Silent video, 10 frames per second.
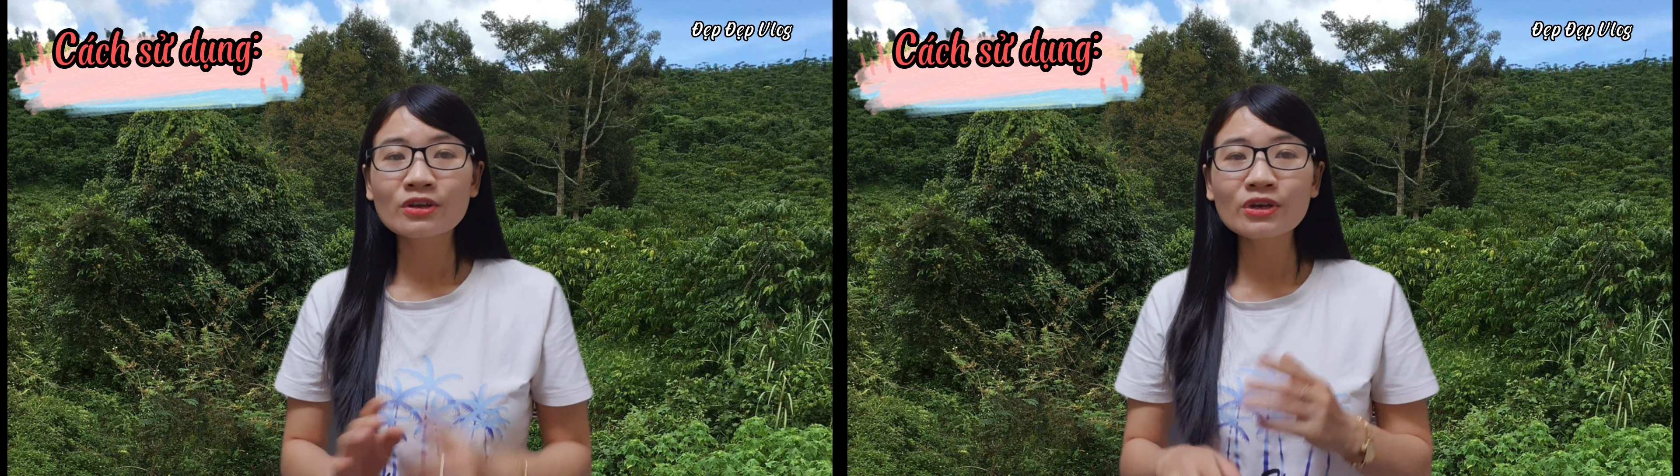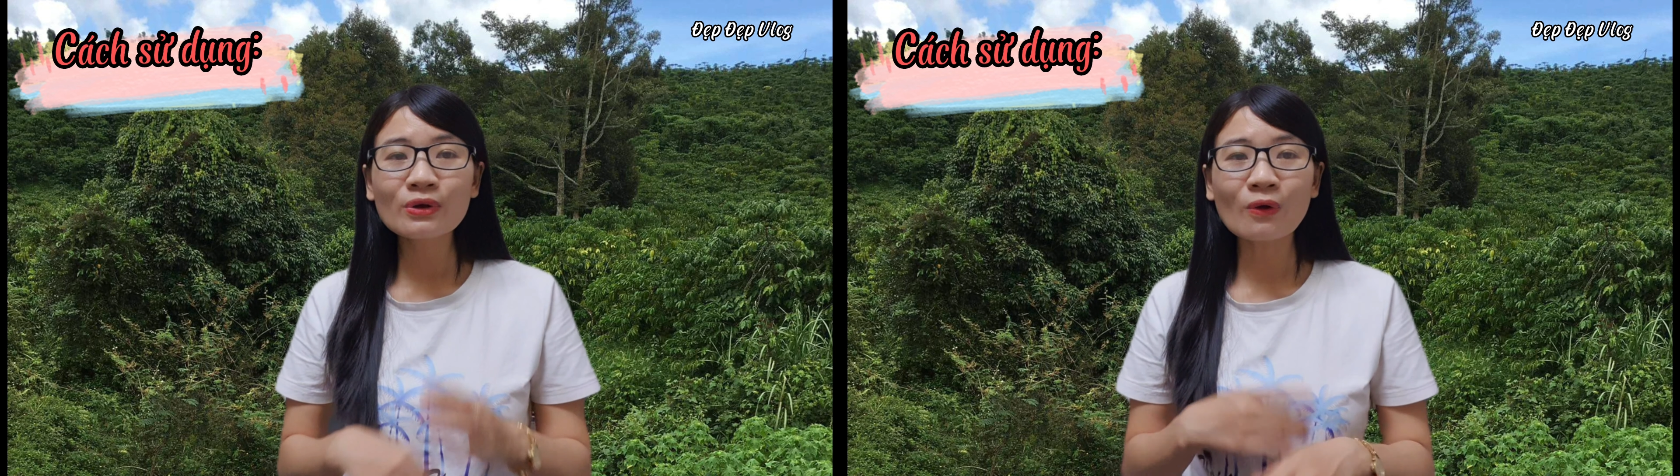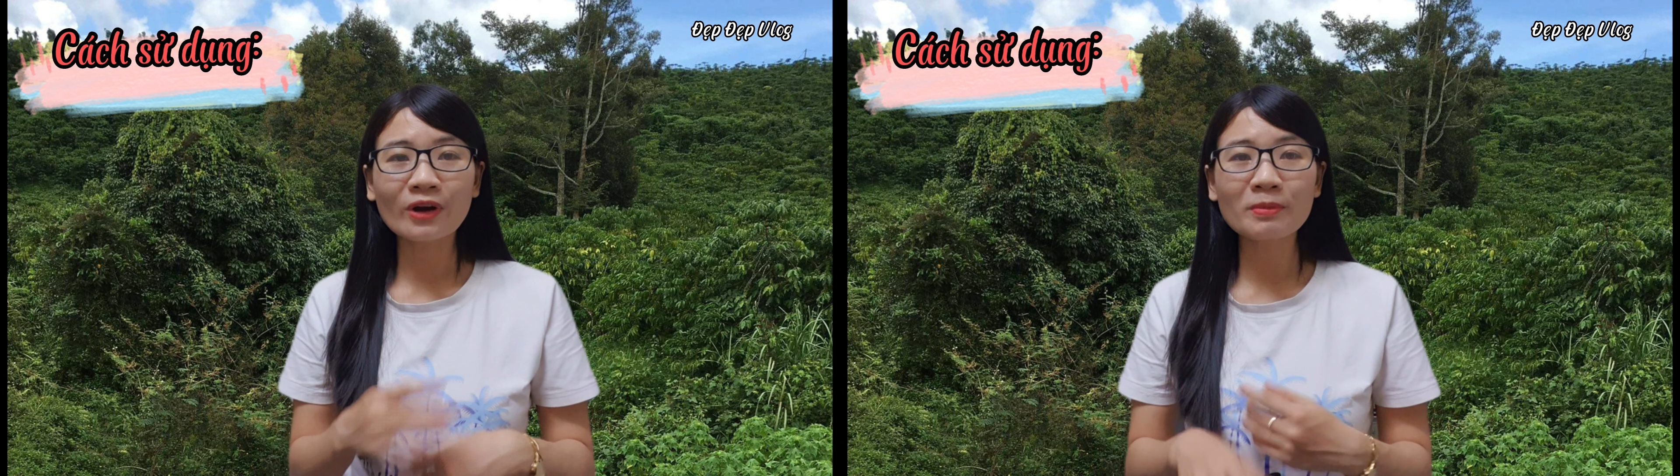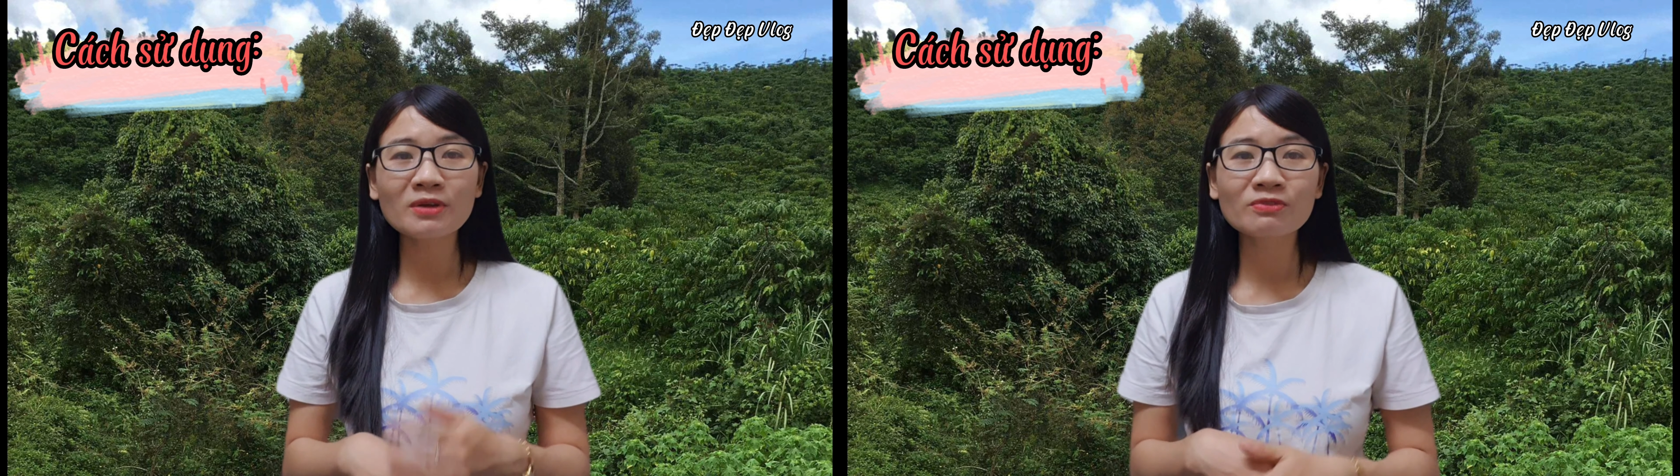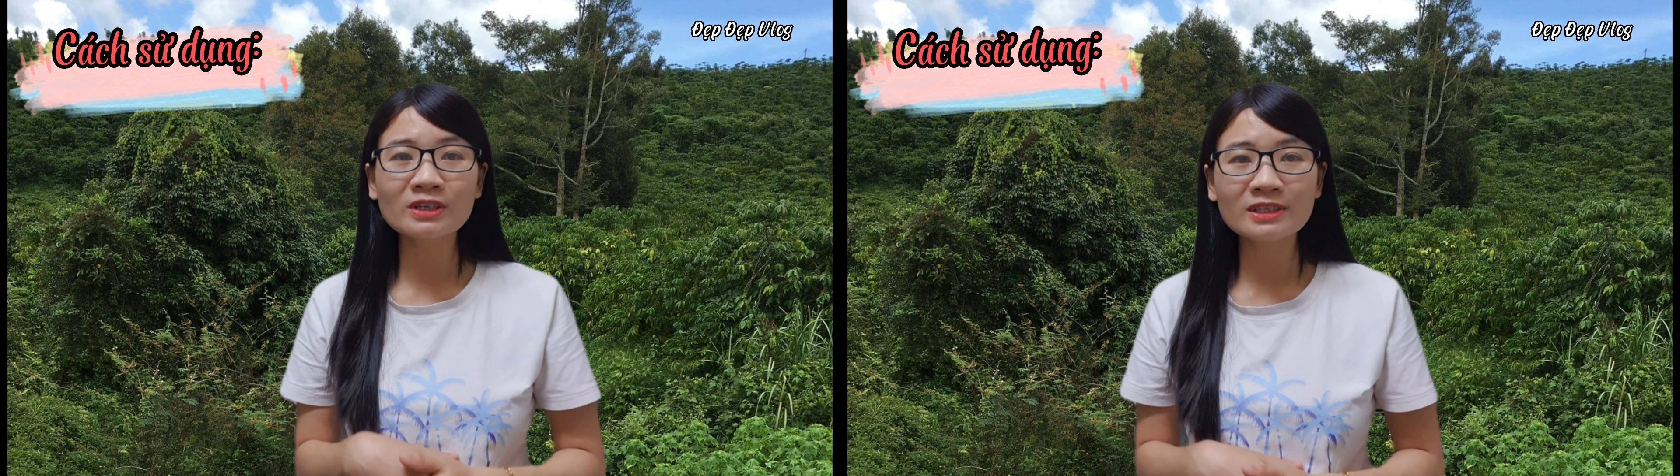như hồi nãy
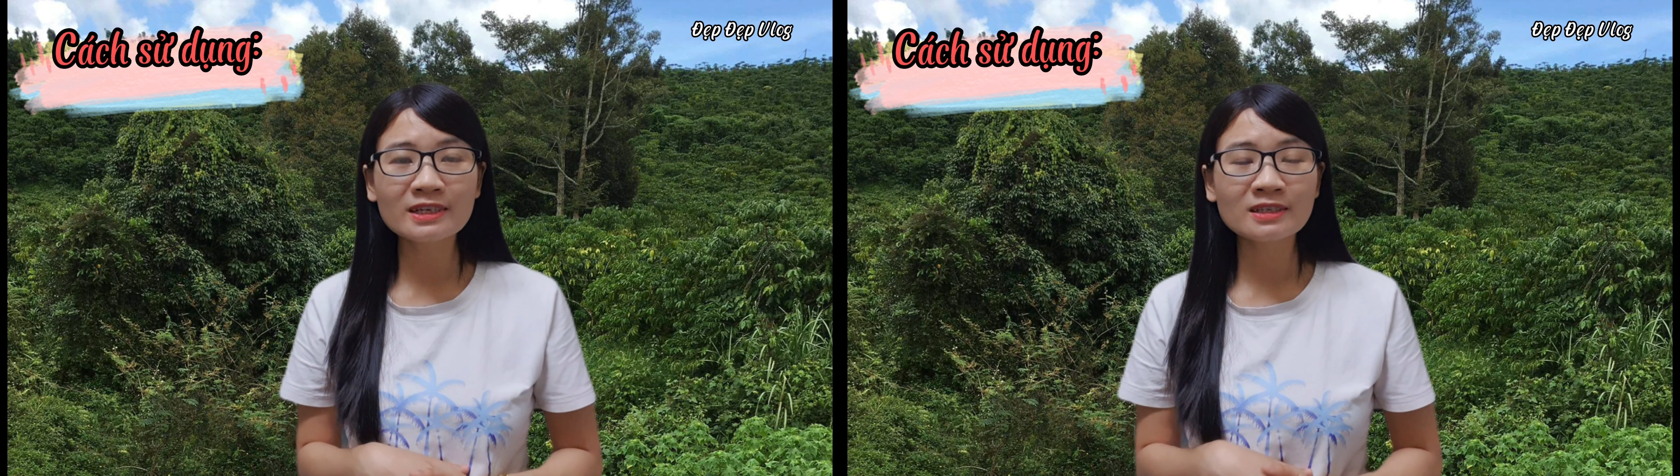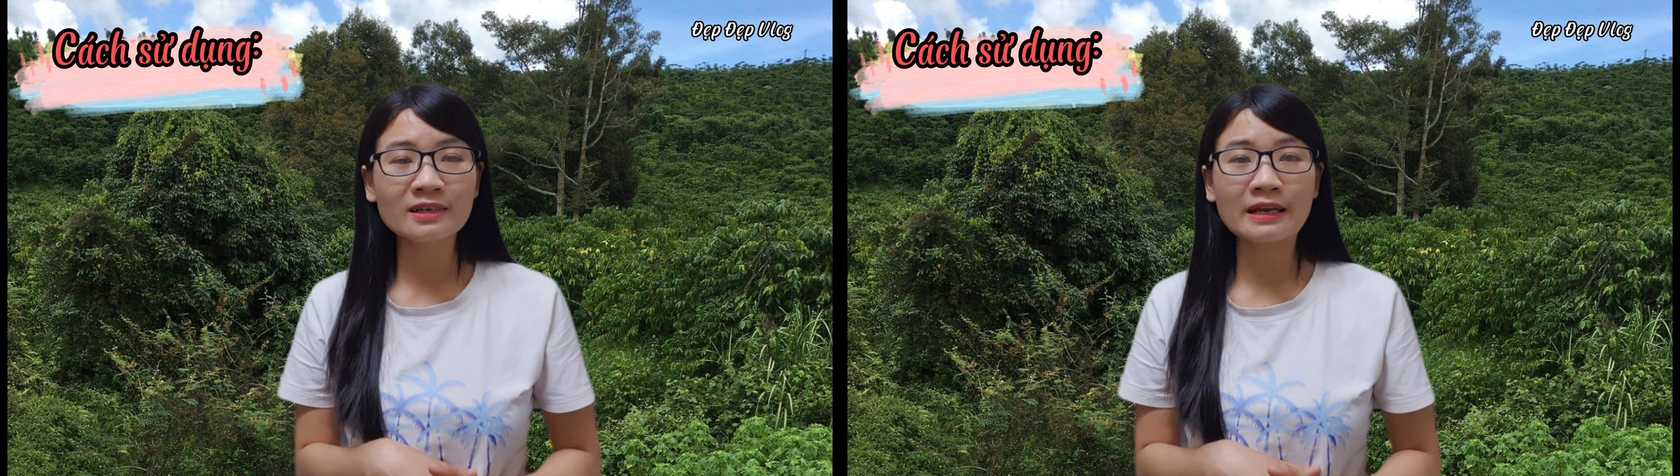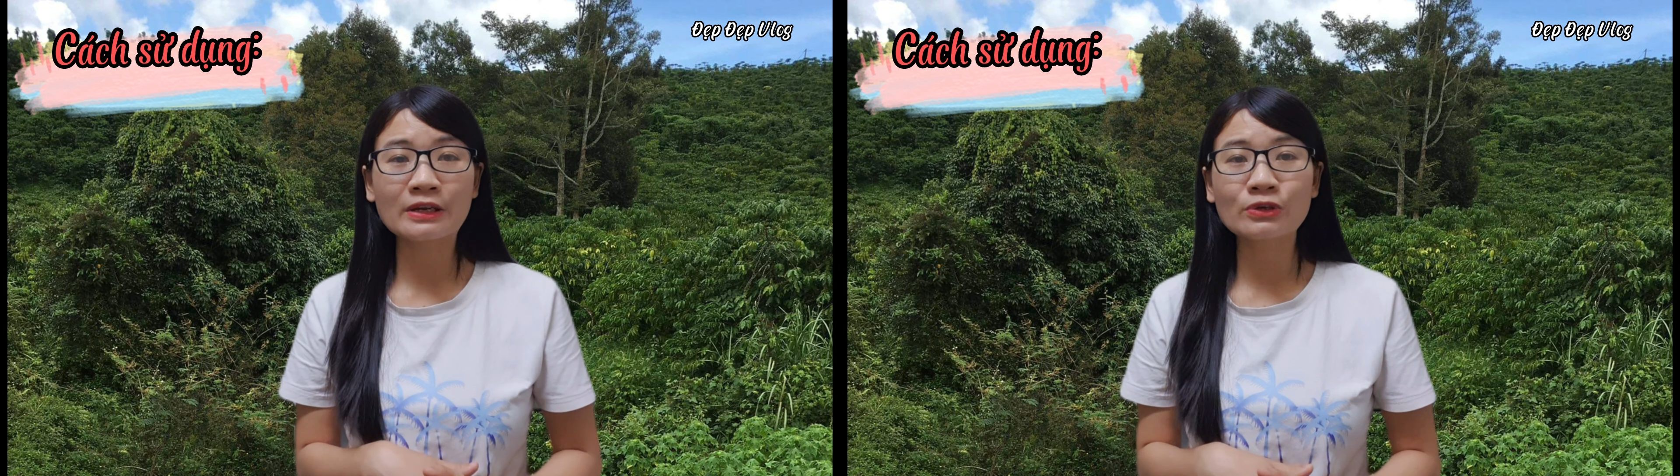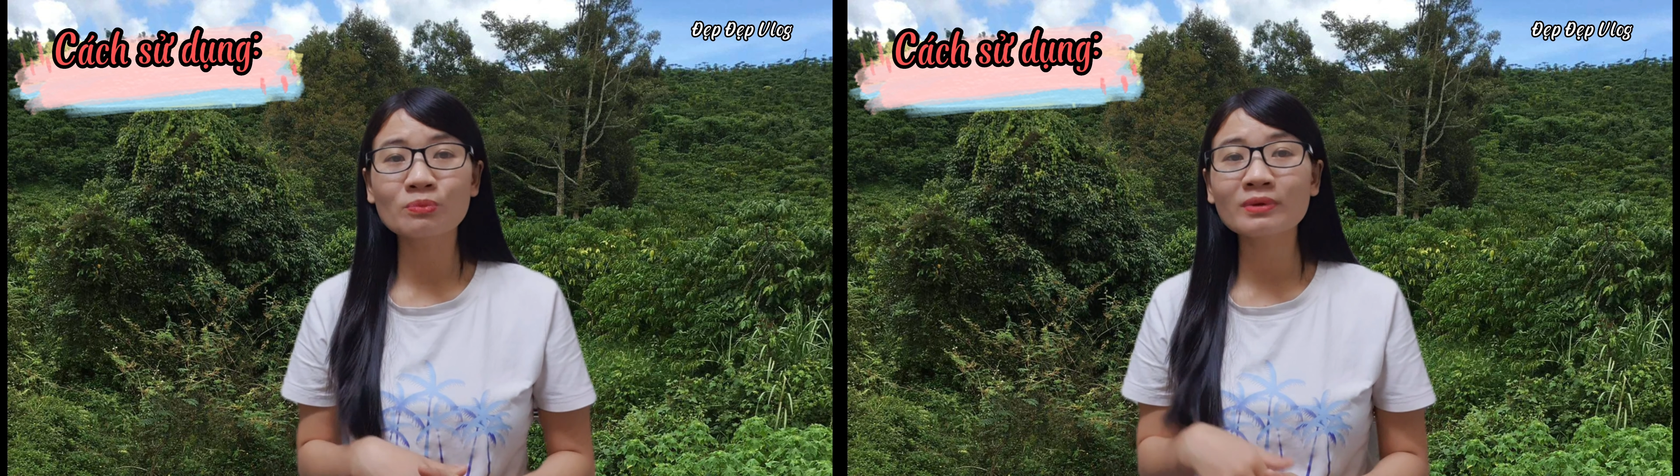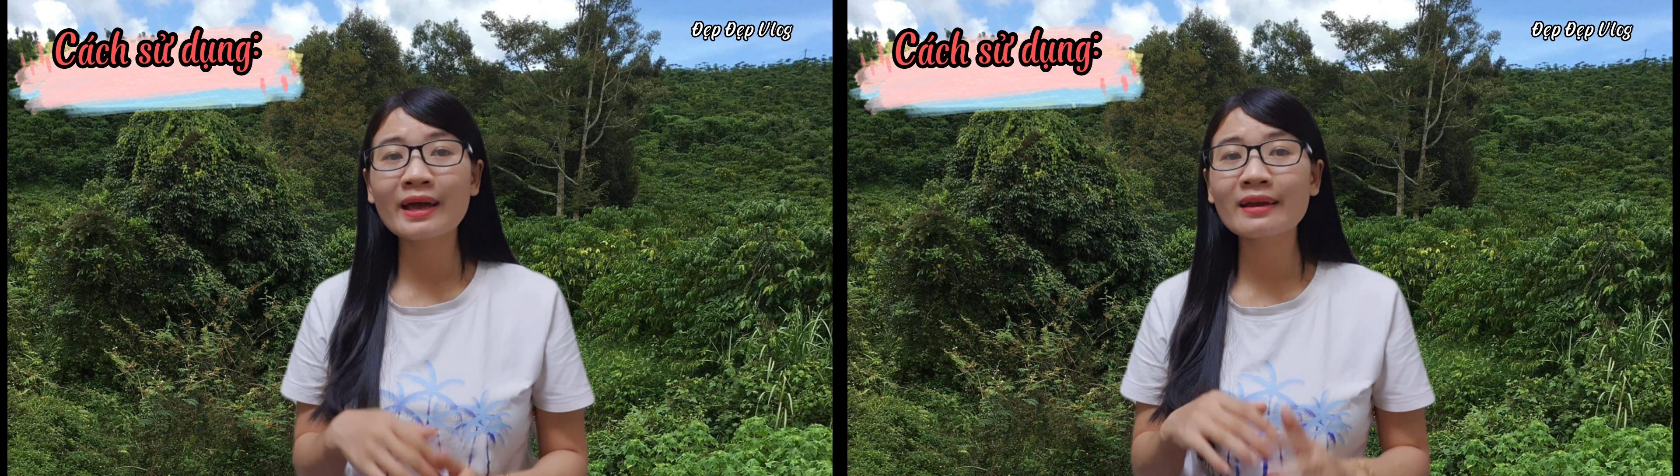mình vừa chia sẻ thì
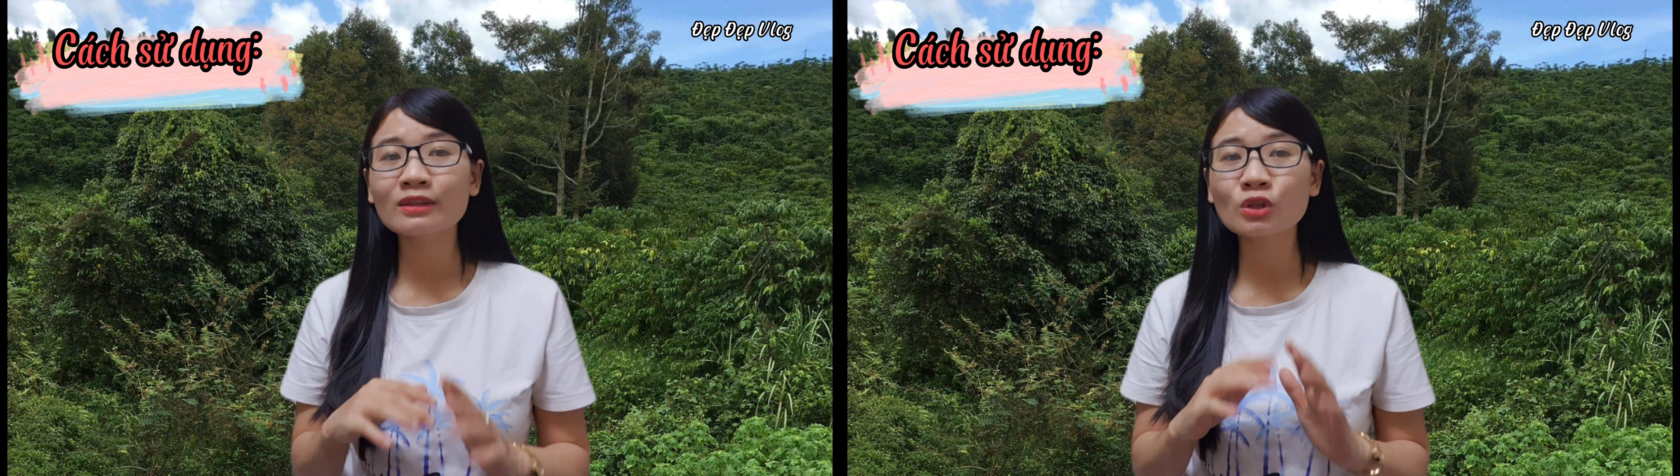chúng ta